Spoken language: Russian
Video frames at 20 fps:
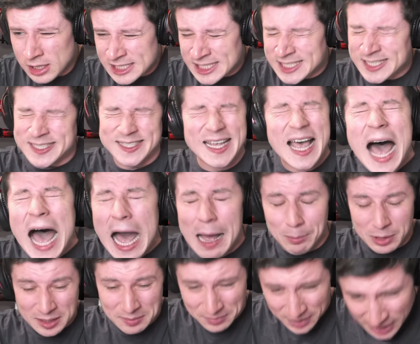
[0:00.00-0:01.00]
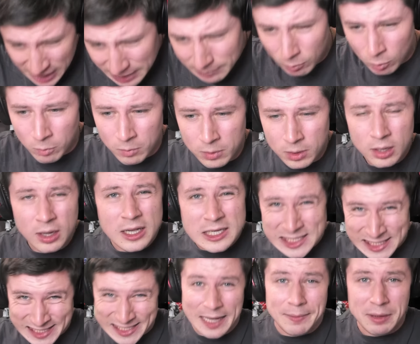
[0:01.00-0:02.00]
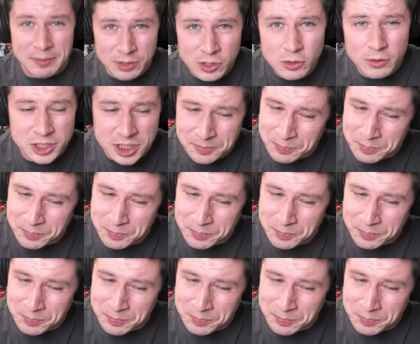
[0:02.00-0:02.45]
самый минимум Самый минимум это